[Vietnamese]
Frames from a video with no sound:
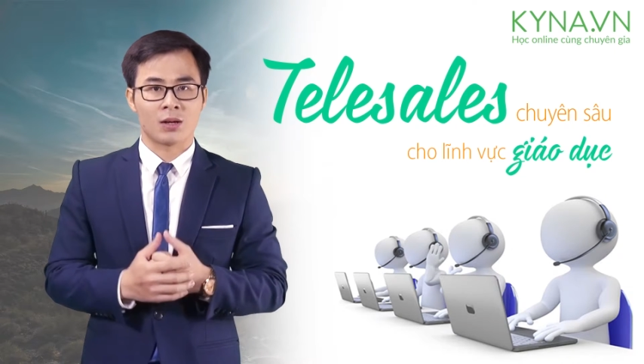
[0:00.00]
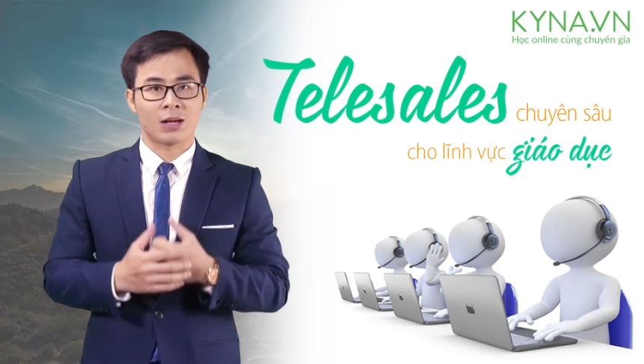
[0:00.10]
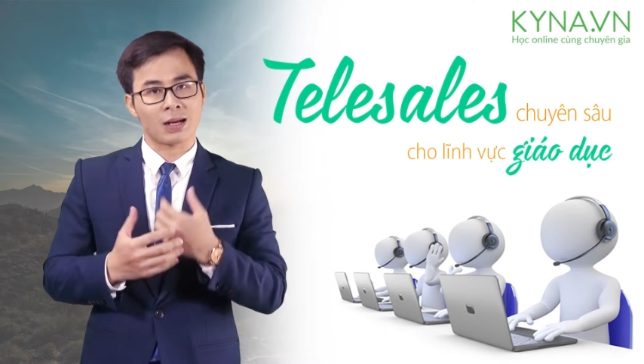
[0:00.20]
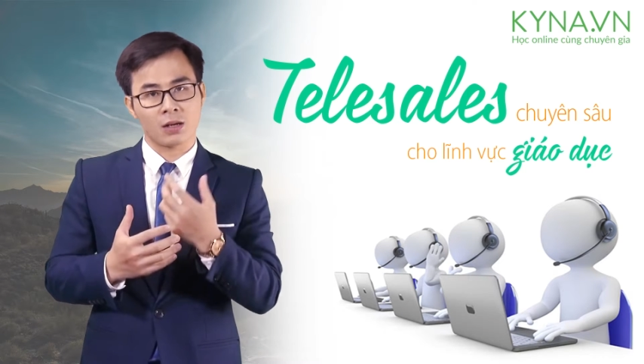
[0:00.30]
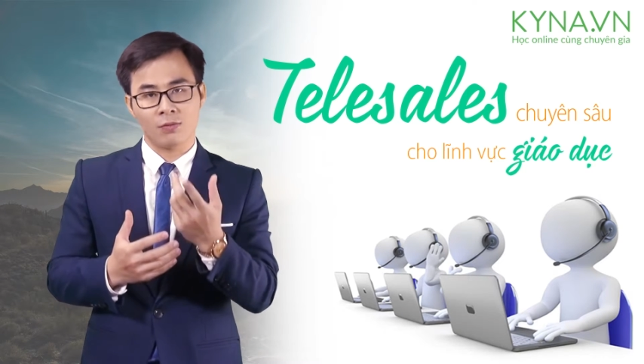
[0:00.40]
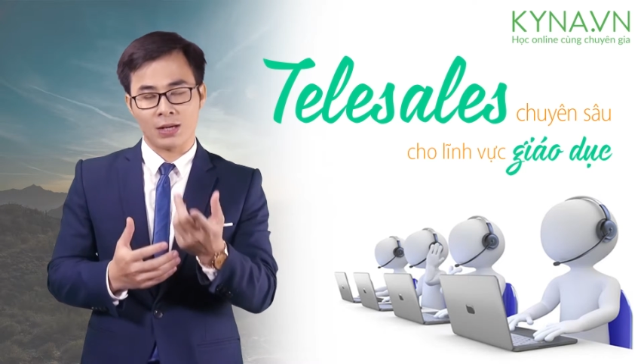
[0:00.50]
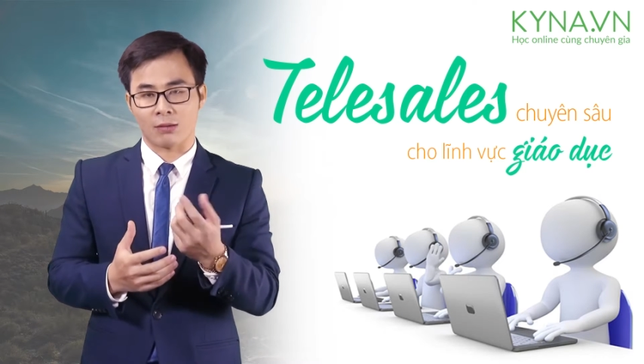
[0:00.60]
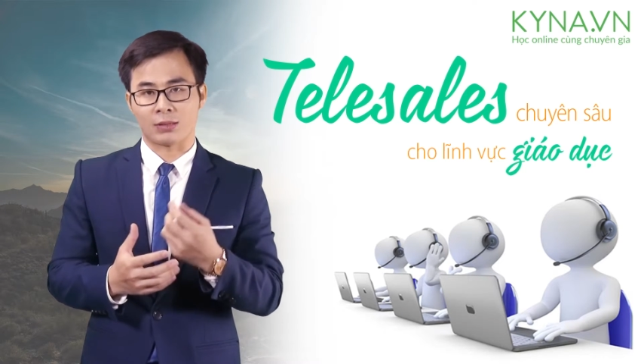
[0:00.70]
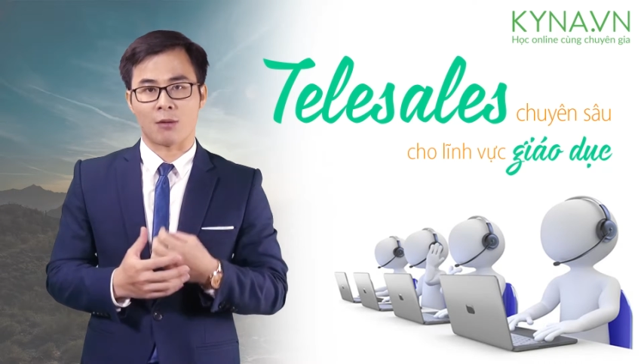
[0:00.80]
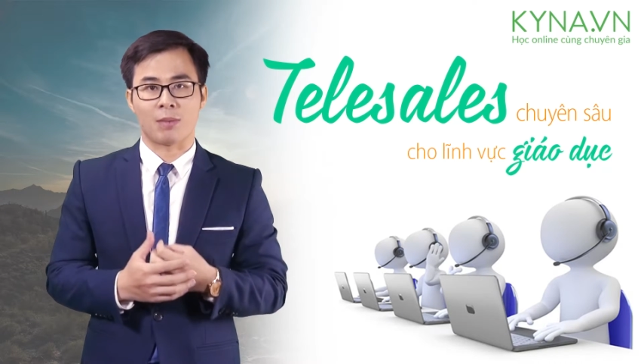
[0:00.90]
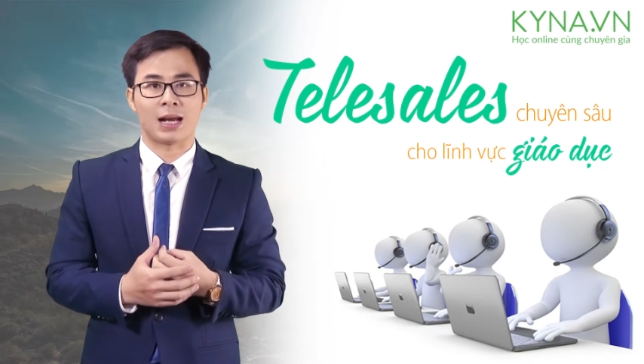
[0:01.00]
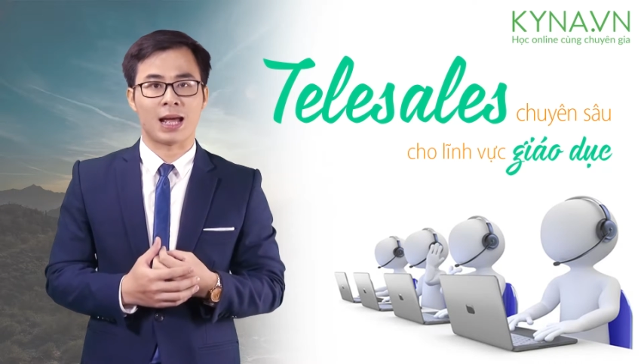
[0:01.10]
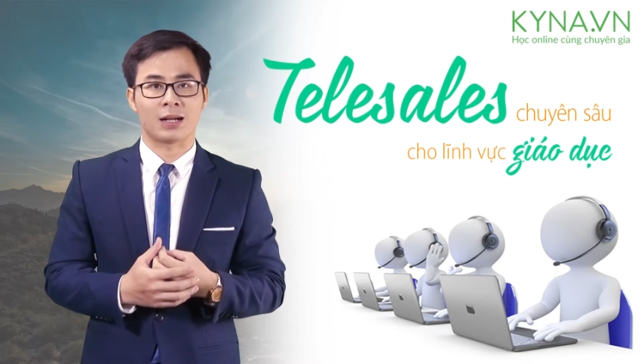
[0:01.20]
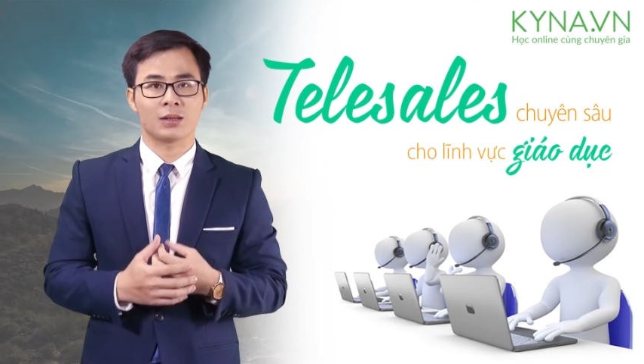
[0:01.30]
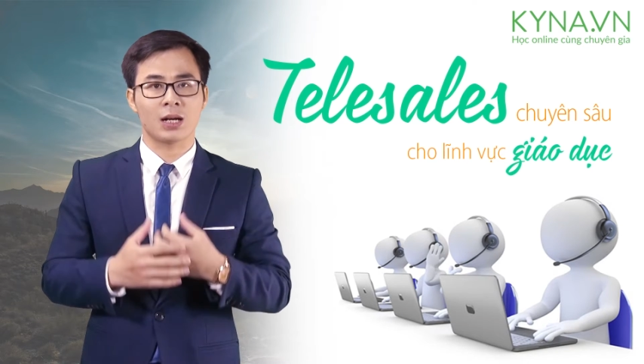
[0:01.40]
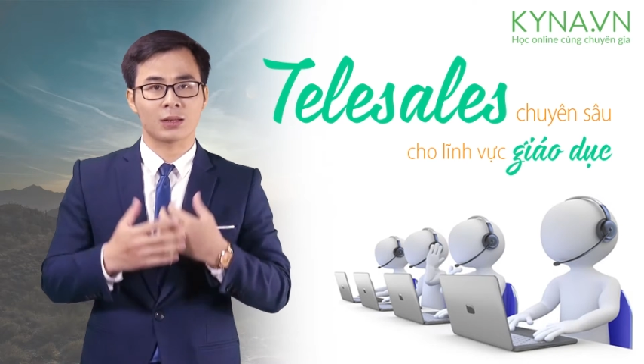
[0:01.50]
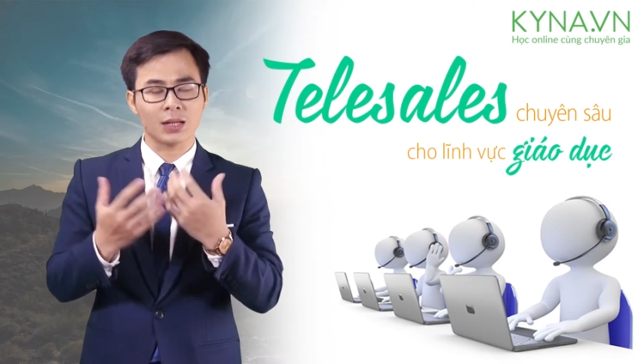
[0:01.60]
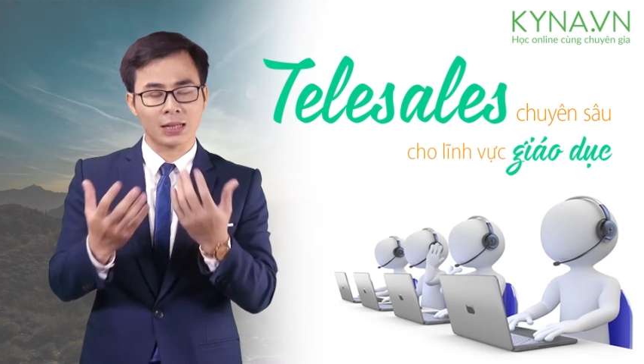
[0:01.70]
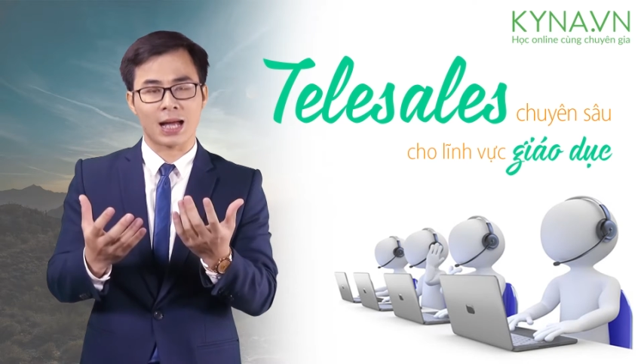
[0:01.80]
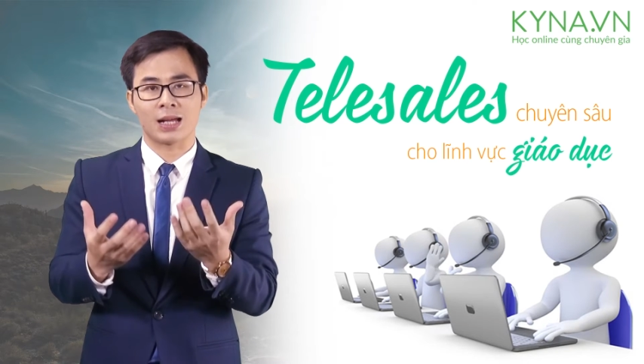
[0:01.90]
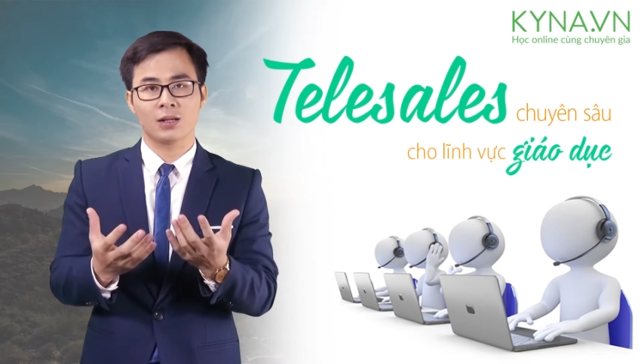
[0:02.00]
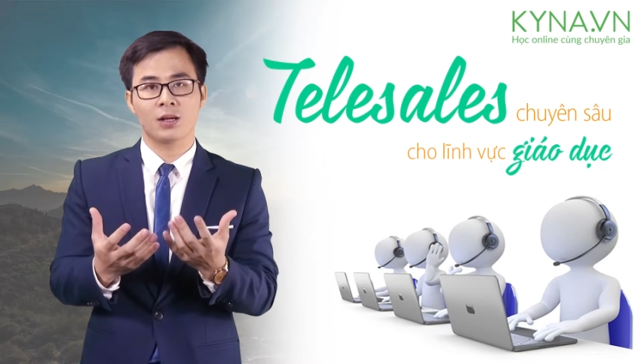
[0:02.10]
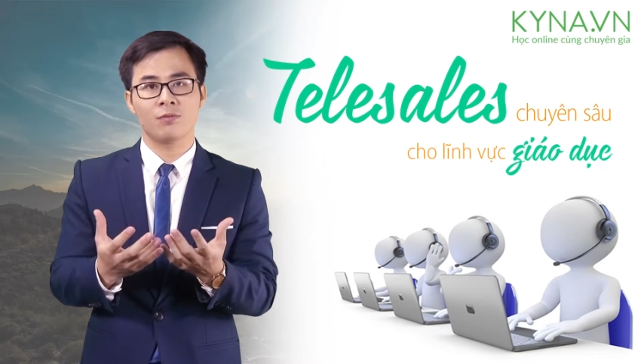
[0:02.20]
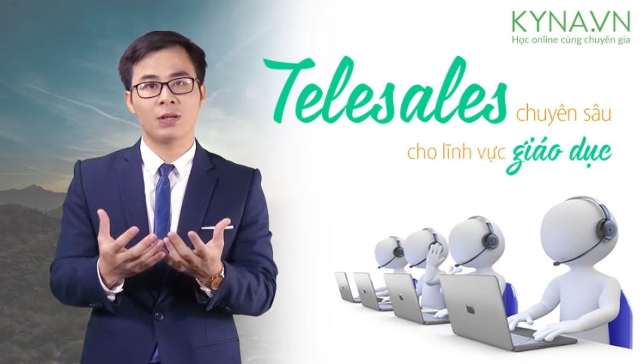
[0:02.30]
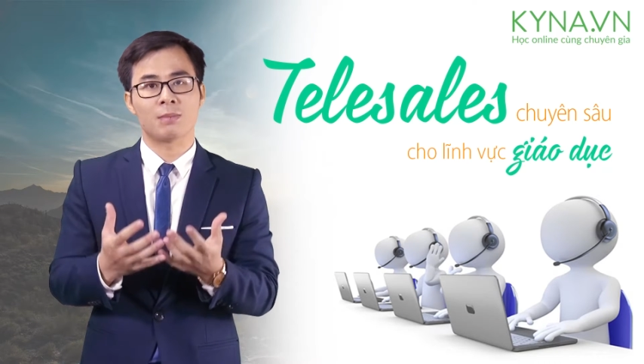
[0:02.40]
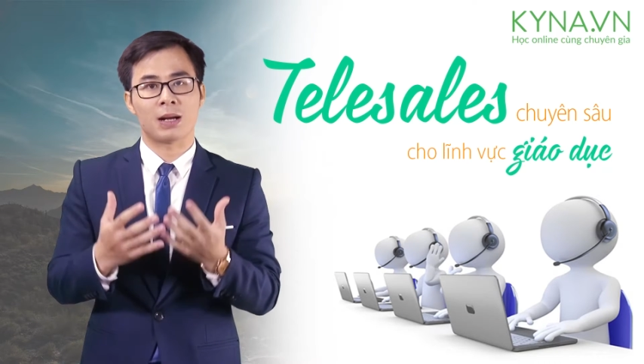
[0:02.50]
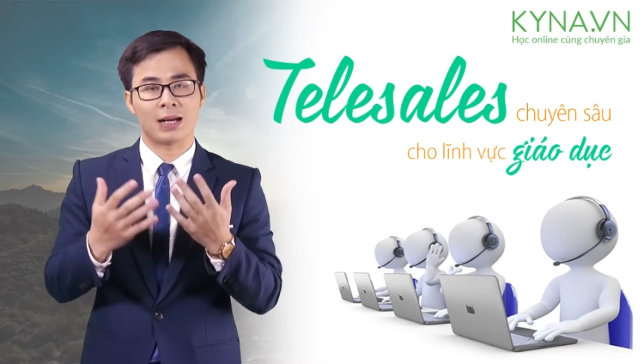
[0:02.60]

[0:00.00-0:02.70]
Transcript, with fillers: các đơn vị đào tạo bán hàng tức là tất cả những đơn vị mà